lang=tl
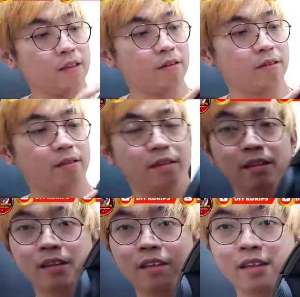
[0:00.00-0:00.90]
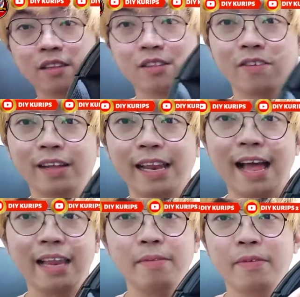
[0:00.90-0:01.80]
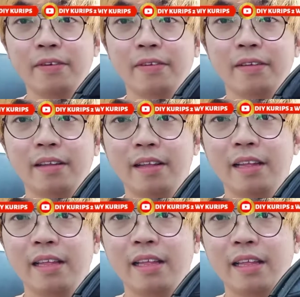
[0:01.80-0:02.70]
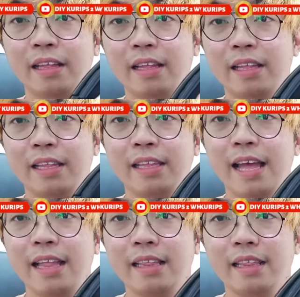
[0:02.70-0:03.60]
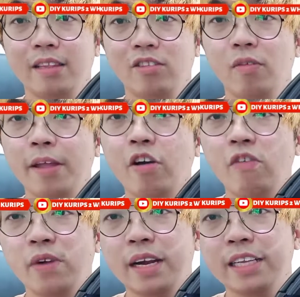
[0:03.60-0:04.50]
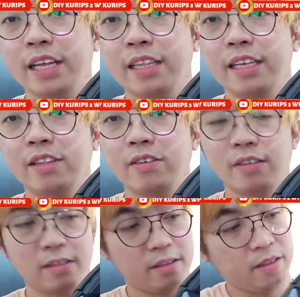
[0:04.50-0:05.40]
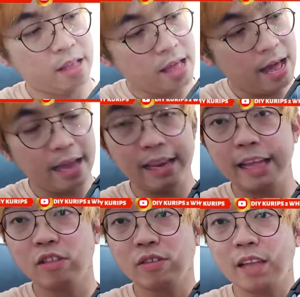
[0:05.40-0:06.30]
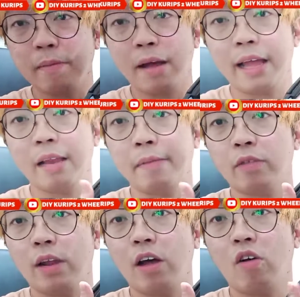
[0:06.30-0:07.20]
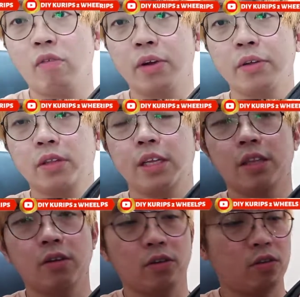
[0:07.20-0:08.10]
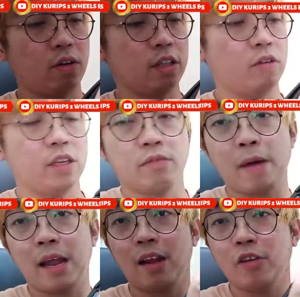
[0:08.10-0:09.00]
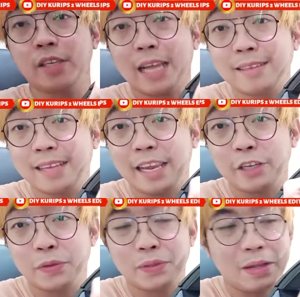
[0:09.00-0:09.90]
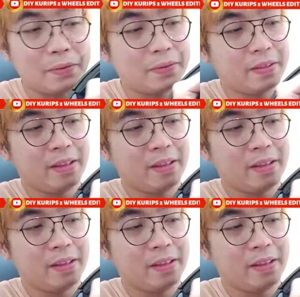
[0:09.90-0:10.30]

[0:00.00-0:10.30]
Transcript: to, itong ilalim mo. Oh. Yan. So may cover na siya dito. Unlike dun sa ibang helmet, walang cover yung dito. So ito is parang noise cancellation daw.